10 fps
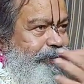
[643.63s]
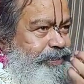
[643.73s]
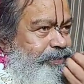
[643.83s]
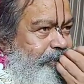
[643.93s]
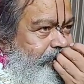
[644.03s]

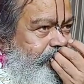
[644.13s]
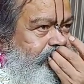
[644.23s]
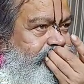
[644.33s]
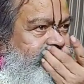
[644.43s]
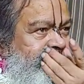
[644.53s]
चित्त
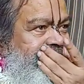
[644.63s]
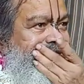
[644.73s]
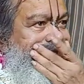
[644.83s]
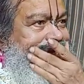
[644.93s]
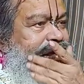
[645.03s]
जितना शुद्ध
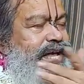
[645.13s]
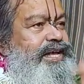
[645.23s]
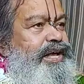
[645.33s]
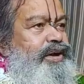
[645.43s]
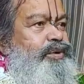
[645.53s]
होता है
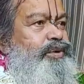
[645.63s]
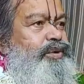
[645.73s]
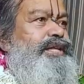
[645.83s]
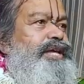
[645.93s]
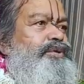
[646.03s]

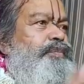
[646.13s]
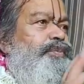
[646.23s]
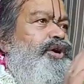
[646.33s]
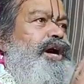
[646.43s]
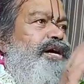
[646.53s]
उतना ही वो
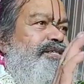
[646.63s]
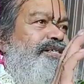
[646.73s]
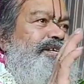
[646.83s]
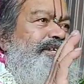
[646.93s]
प्रकाश